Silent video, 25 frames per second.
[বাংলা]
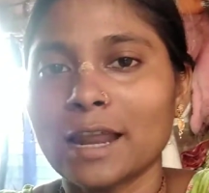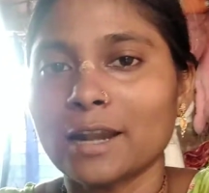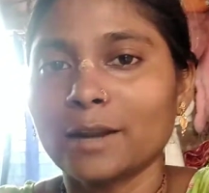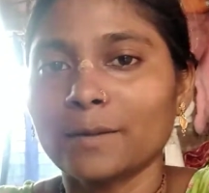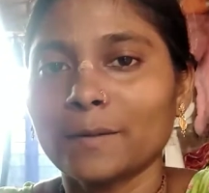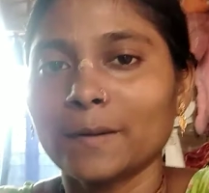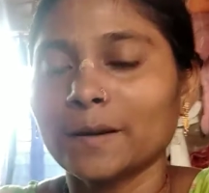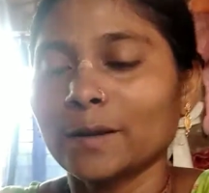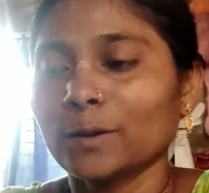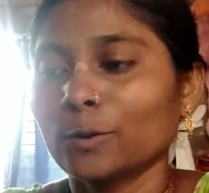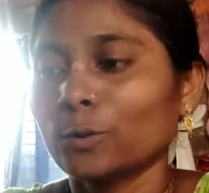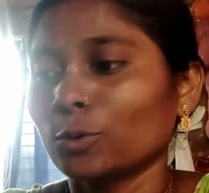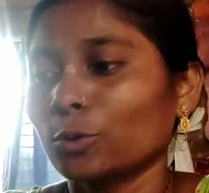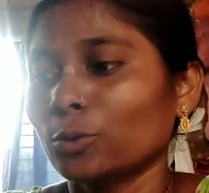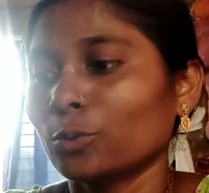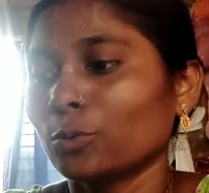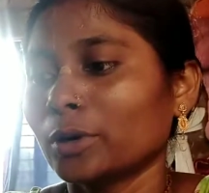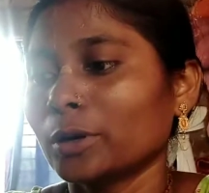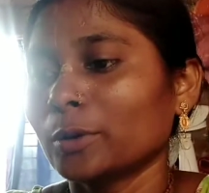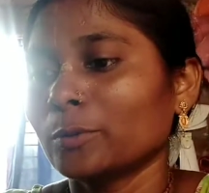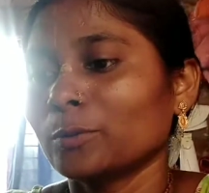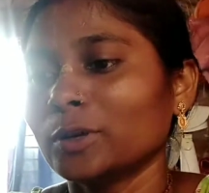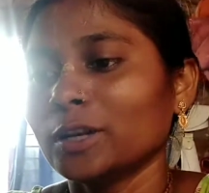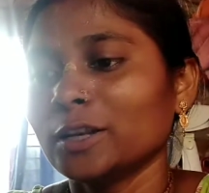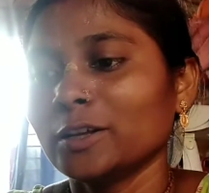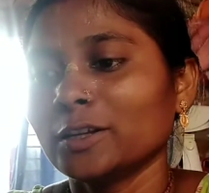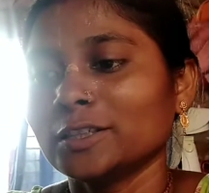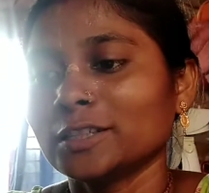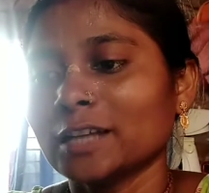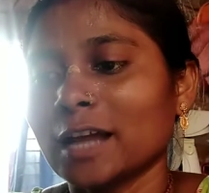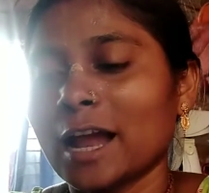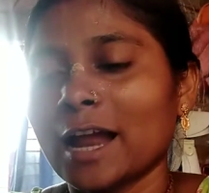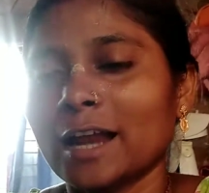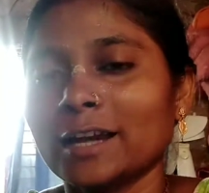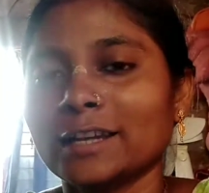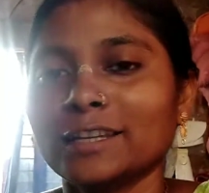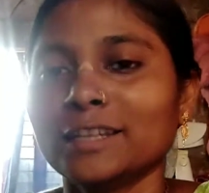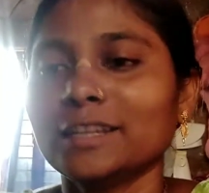রান্না বান্না করবো না বলে এই যে
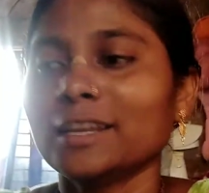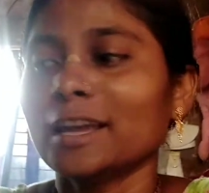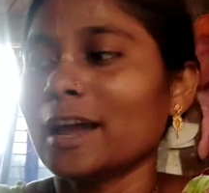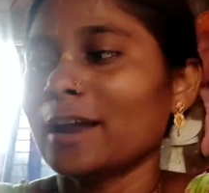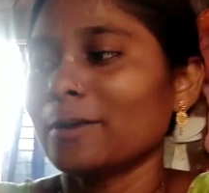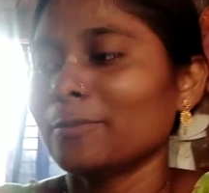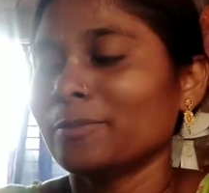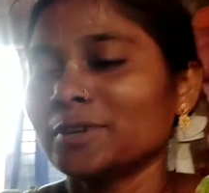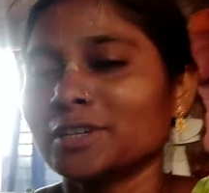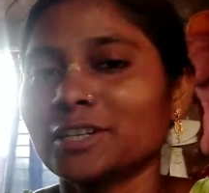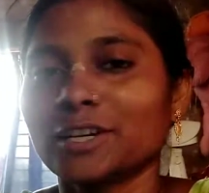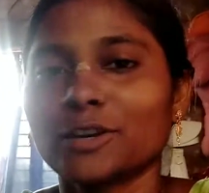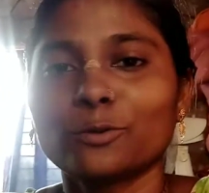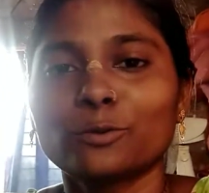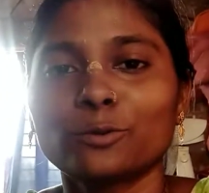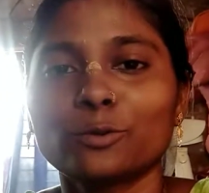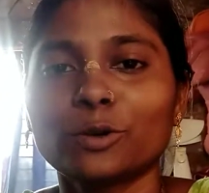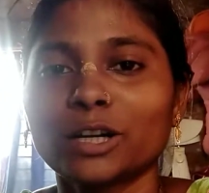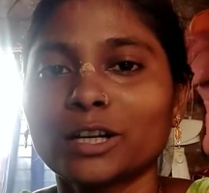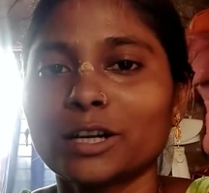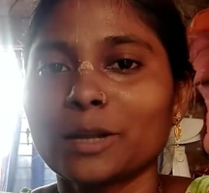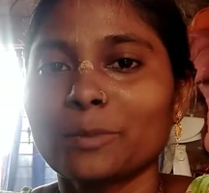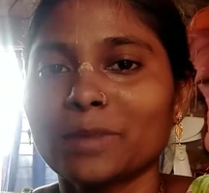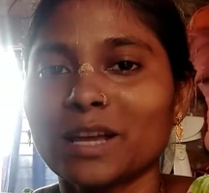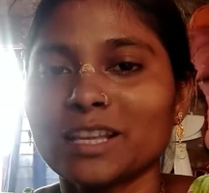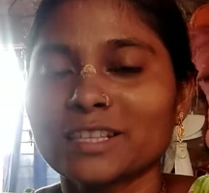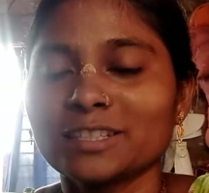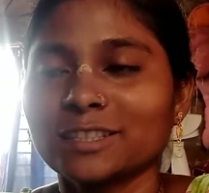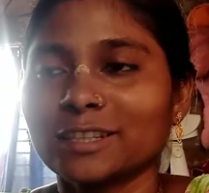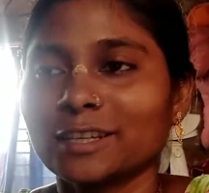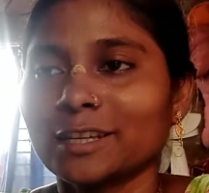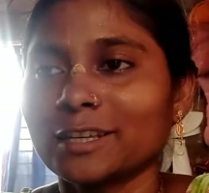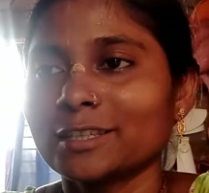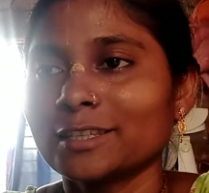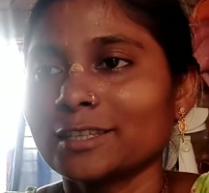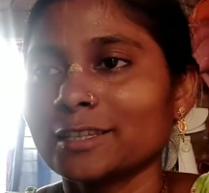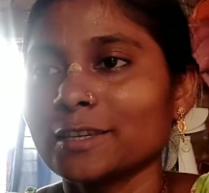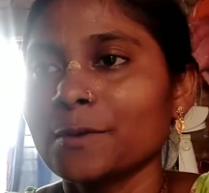হাঁড়ি আর প্রেশার কুকারটা মাজতে
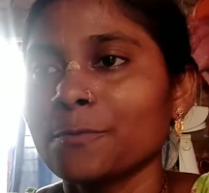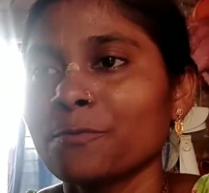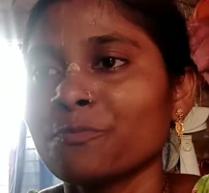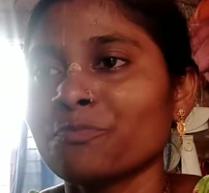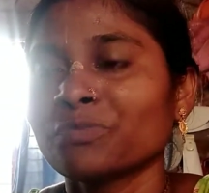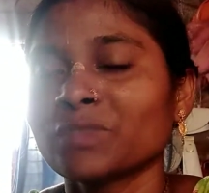গেছি